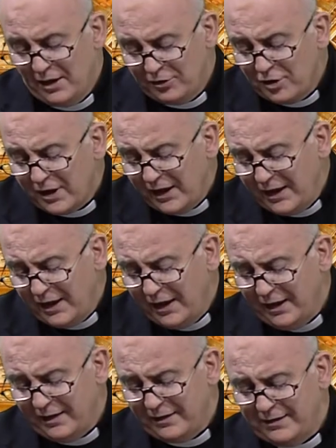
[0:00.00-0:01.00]
Y hoy
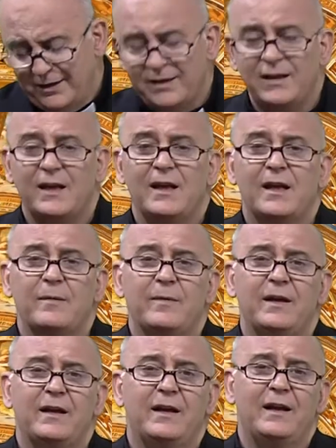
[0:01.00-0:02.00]
quería
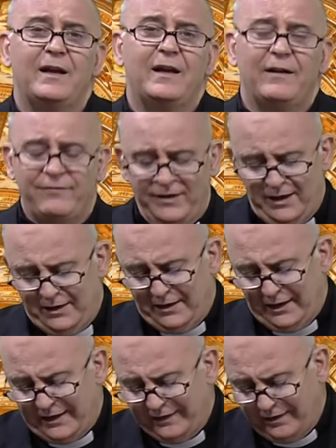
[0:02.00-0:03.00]
detenerme en la
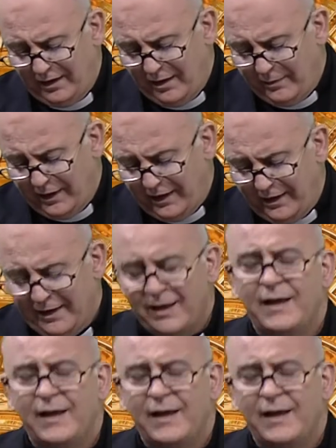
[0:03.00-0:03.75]
fiesta que celebra